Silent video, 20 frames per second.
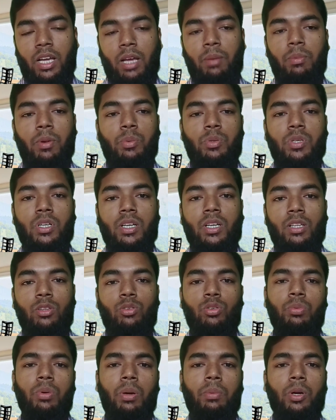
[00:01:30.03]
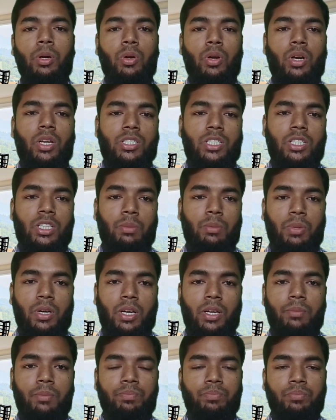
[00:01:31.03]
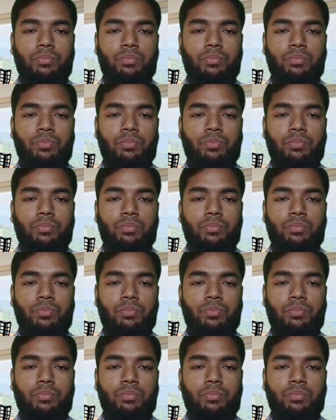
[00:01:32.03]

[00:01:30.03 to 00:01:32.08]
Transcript: এই ব্যবসাটা দুইভাবে করা যেতে পারে